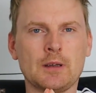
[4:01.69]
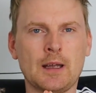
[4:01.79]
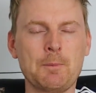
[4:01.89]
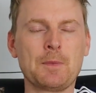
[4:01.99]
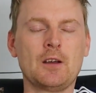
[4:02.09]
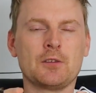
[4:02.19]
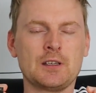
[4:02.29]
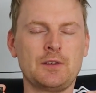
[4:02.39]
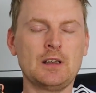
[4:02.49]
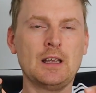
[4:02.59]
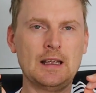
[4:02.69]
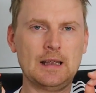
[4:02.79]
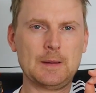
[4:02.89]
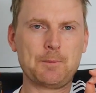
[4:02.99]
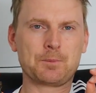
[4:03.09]
Ja? Und deswegen
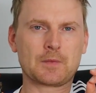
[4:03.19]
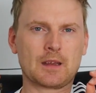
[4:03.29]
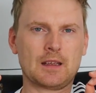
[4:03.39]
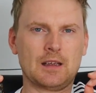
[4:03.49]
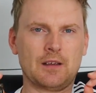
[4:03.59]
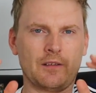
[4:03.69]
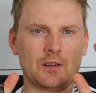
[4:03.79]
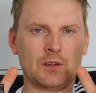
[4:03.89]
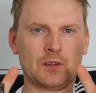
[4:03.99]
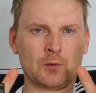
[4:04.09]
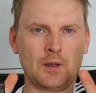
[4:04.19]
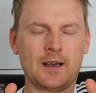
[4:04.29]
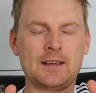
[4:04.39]
solange